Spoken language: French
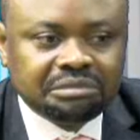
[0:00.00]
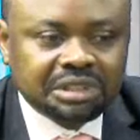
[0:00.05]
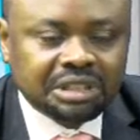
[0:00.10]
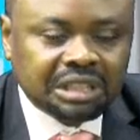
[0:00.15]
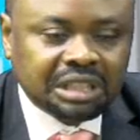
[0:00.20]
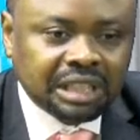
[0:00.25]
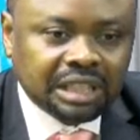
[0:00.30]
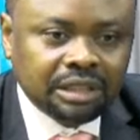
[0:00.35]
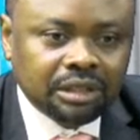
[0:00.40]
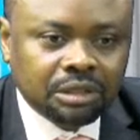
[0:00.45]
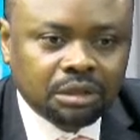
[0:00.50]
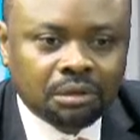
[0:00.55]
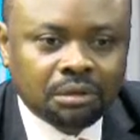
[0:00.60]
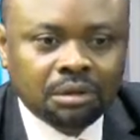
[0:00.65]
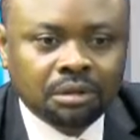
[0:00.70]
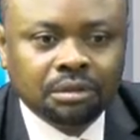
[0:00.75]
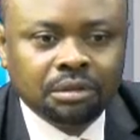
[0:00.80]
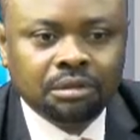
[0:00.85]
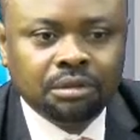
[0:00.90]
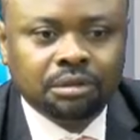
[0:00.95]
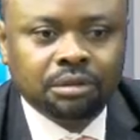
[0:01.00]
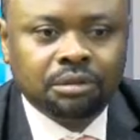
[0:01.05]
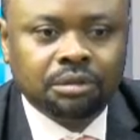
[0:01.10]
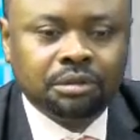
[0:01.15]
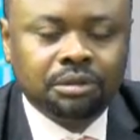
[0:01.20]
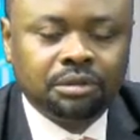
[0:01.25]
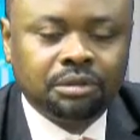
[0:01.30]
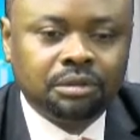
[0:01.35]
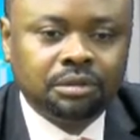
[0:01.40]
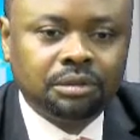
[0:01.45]
crée donc
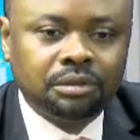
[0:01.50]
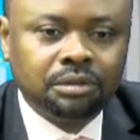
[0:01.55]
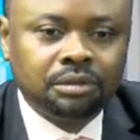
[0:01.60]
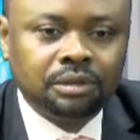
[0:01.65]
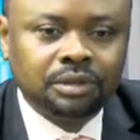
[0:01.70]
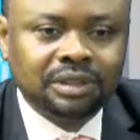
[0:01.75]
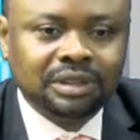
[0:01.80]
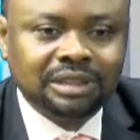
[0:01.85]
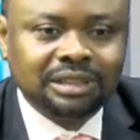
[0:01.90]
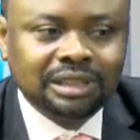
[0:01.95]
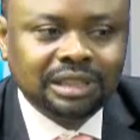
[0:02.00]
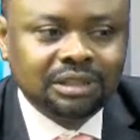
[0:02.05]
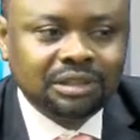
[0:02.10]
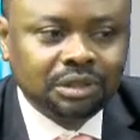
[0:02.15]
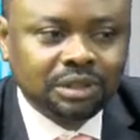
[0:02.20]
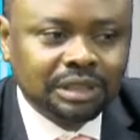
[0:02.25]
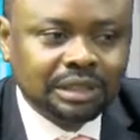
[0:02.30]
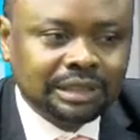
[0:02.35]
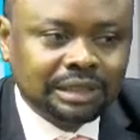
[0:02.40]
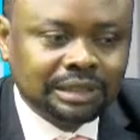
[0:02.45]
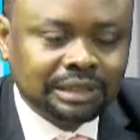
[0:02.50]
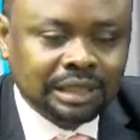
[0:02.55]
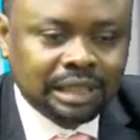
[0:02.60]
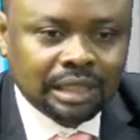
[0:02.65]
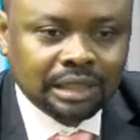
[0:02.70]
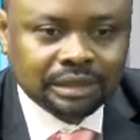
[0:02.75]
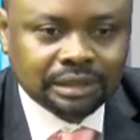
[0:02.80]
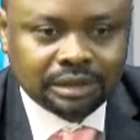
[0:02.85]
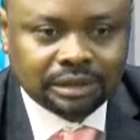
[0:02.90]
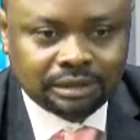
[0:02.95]
cette
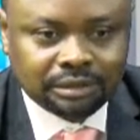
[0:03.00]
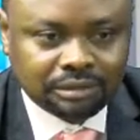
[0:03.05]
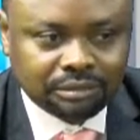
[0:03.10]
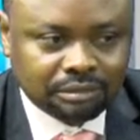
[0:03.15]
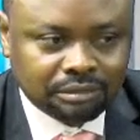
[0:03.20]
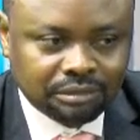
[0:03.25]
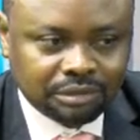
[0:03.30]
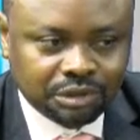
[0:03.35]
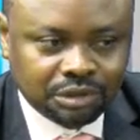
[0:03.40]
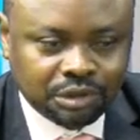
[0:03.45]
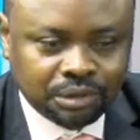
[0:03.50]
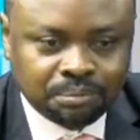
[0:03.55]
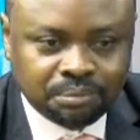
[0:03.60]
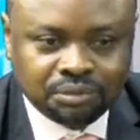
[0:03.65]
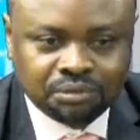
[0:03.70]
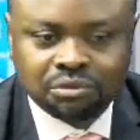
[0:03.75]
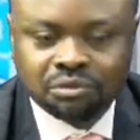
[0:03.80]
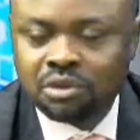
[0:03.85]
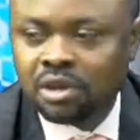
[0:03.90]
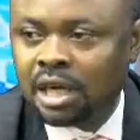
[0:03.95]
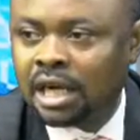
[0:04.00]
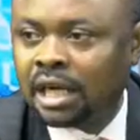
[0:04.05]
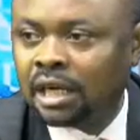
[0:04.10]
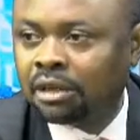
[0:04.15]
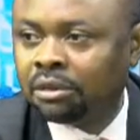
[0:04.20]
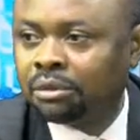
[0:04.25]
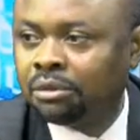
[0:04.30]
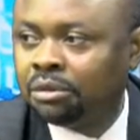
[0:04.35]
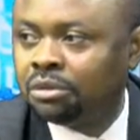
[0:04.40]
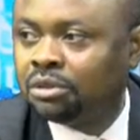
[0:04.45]
réticence de
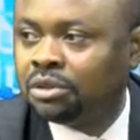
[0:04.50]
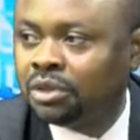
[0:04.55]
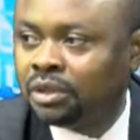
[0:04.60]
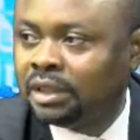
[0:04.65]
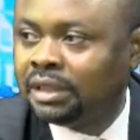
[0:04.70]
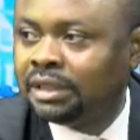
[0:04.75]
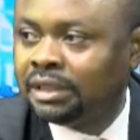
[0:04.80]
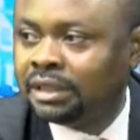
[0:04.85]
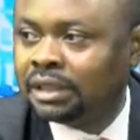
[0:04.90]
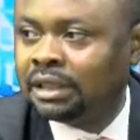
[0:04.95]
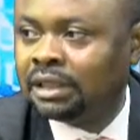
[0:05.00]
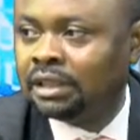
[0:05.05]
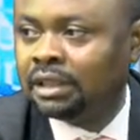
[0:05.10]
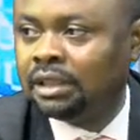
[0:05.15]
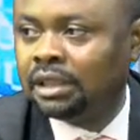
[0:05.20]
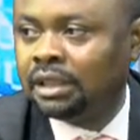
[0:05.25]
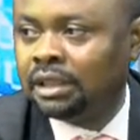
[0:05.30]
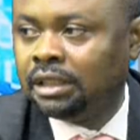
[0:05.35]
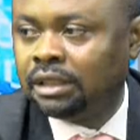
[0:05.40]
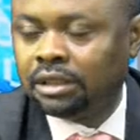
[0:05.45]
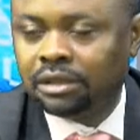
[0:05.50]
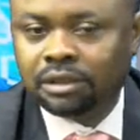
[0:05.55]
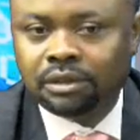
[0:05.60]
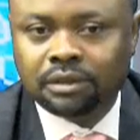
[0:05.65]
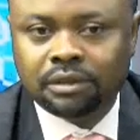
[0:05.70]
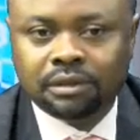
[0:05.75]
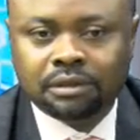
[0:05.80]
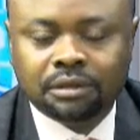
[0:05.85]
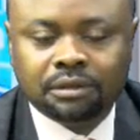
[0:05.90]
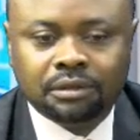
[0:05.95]
pouvoir utiliser euh,
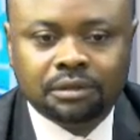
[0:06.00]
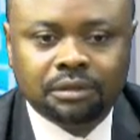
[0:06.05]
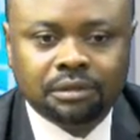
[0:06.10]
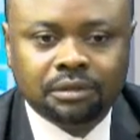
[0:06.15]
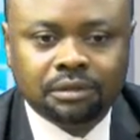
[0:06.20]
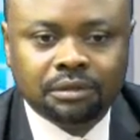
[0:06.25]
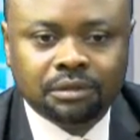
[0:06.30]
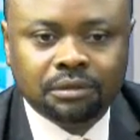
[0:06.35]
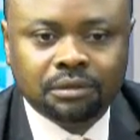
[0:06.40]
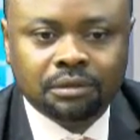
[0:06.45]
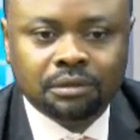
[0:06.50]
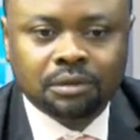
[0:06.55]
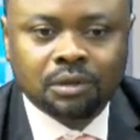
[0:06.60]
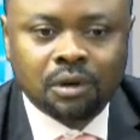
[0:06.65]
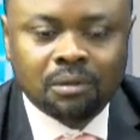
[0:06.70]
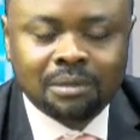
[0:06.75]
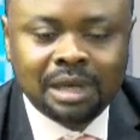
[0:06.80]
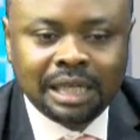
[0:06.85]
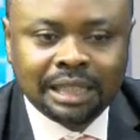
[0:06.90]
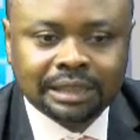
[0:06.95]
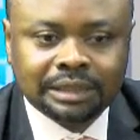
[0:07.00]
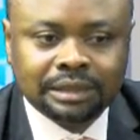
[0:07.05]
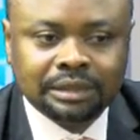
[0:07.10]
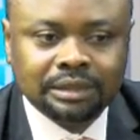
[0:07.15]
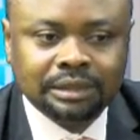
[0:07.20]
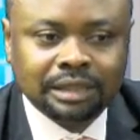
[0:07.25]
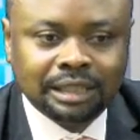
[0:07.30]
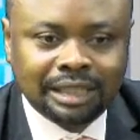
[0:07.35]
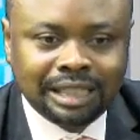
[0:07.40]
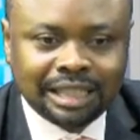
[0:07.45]
euh, le commerce
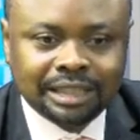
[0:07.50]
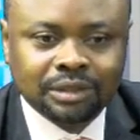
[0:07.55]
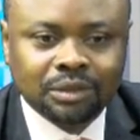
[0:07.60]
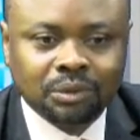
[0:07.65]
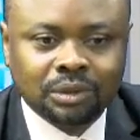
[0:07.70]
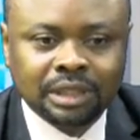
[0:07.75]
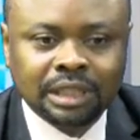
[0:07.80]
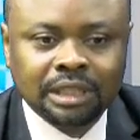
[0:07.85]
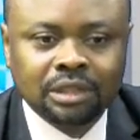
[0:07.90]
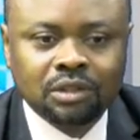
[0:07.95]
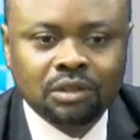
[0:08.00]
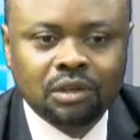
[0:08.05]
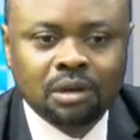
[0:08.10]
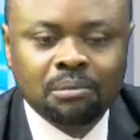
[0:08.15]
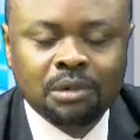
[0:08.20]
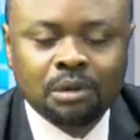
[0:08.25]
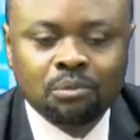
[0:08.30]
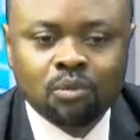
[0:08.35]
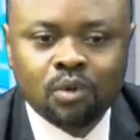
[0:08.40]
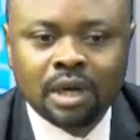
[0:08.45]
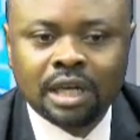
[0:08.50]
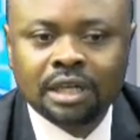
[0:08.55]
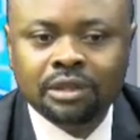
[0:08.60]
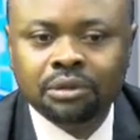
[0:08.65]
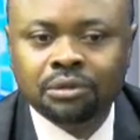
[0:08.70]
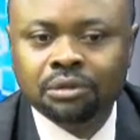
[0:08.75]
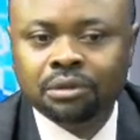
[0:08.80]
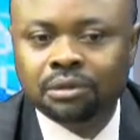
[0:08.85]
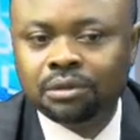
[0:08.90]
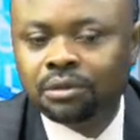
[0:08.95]
électronique comme un moyen
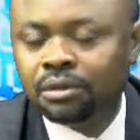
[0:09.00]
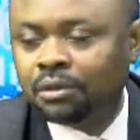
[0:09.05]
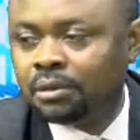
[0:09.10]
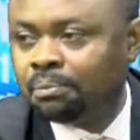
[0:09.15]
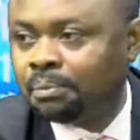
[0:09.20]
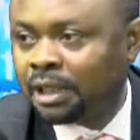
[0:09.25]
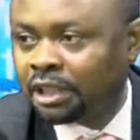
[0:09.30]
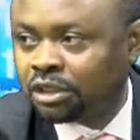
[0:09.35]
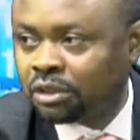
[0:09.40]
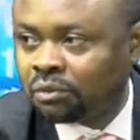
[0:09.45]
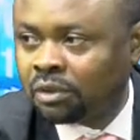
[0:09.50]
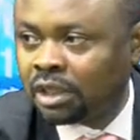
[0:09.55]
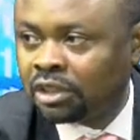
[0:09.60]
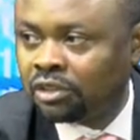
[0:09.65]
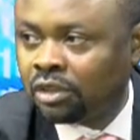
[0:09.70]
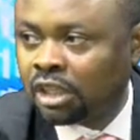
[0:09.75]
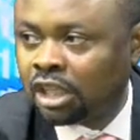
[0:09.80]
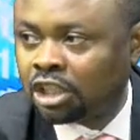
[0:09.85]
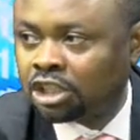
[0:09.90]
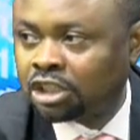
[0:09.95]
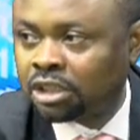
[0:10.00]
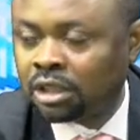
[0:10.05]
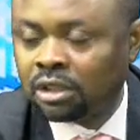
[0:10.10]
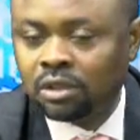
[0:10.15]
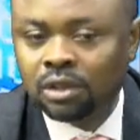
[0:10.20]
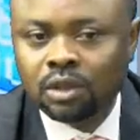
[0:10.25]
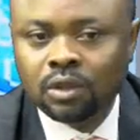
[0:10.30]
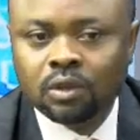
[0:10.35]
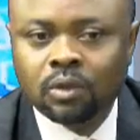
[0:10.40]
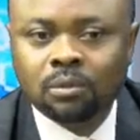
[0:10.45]
de, percevoir de l'argent
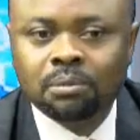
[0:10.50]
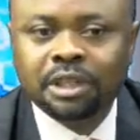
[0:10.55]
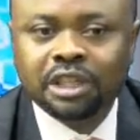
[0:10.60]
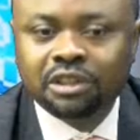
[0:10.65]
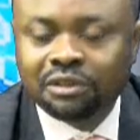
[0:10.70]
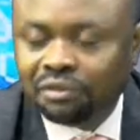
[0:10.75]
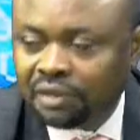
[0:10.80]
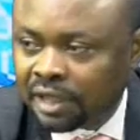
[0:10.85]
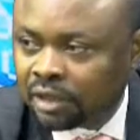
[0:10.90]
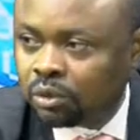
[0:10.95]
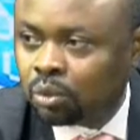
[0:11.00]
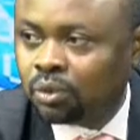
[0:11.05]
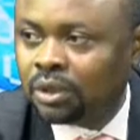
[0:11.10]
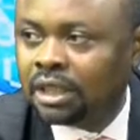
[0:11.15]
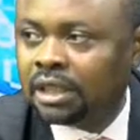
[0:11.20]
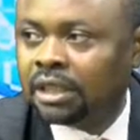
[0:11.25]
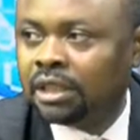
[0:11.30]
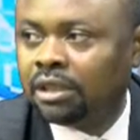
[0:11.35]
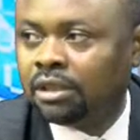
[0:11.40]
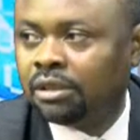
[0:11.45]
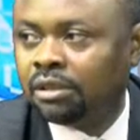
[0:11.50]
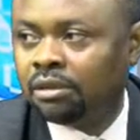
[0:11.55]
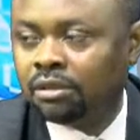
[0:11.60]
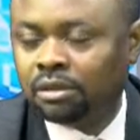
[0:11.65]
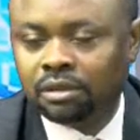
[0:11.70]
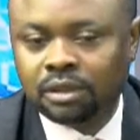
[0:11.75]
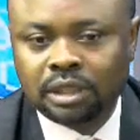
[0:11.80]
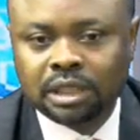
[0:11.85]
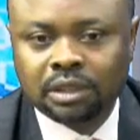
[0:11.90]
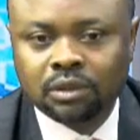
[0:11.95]
ou bien de faire tourner
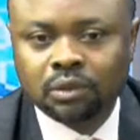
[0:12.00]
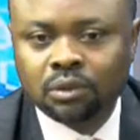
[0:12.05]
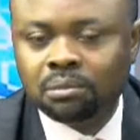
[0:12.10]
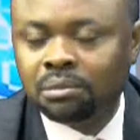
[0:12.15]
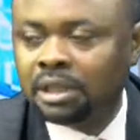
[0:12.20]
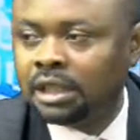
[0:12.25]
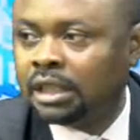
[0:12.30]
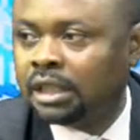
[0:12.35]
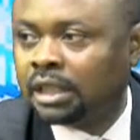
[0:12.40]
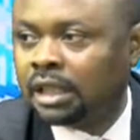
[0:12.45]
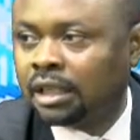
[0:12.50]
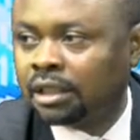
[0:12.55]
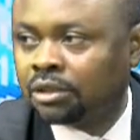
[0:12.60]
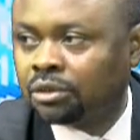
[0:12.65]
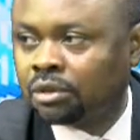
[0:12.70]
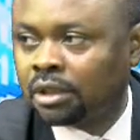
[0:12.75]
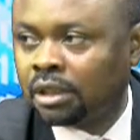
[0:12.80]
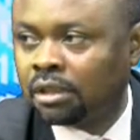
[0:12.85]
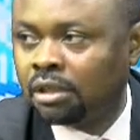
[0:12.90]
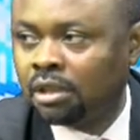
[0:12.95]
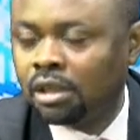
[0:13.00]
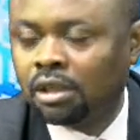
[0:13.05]
euh, l'économie actuelle.